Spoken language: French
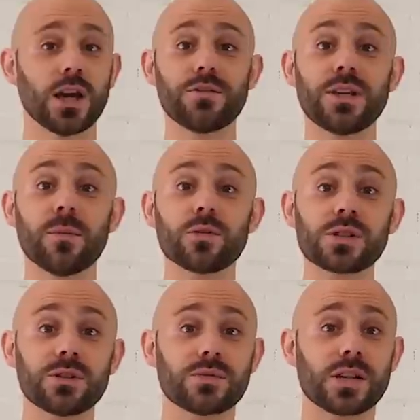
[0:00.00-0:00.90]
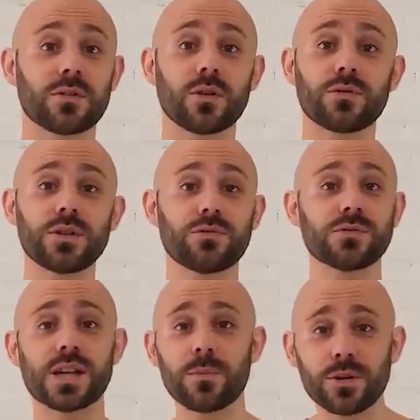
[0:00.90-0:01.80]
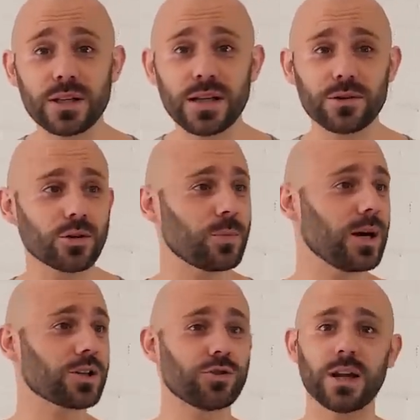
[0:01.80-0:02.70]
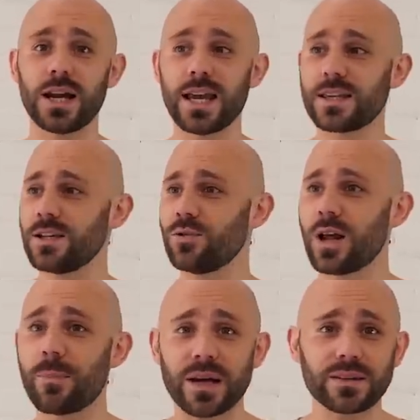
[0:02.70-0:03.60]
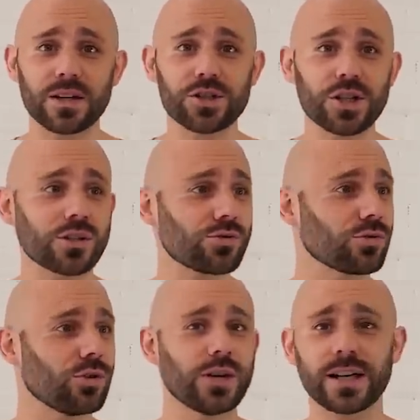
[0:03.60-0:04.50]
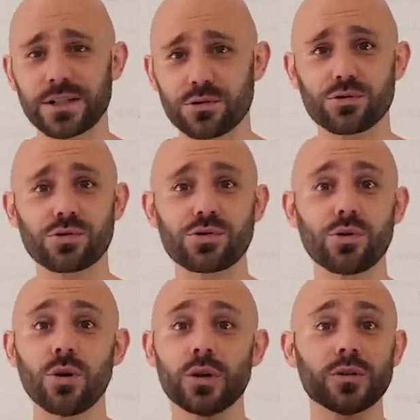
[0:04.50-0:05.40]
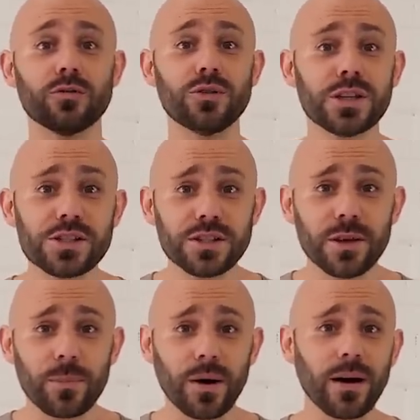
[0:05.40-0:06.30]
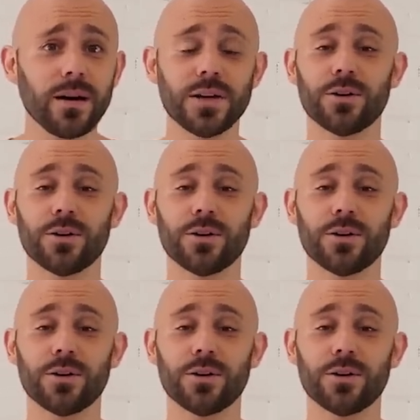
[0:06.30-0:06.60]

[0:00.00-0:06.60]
Évidemment, si vous avez envie de vous abonner à notre page, de la liker, de la partager sur les réseaux sociaux, n'hésitez pas,